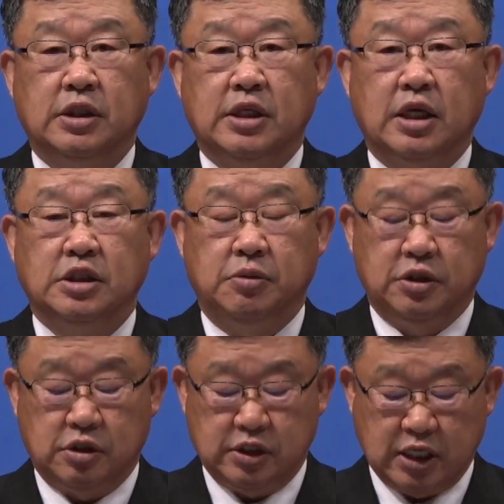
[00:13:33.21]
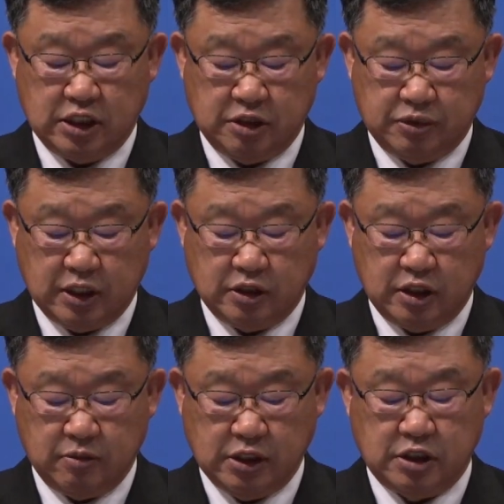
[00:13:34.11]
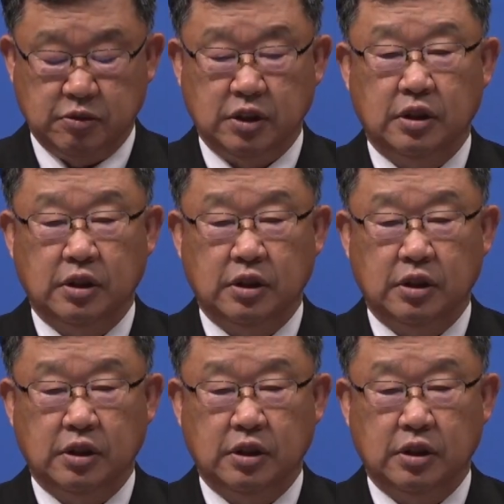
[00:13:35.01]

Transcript: 41절 44절의 말씀은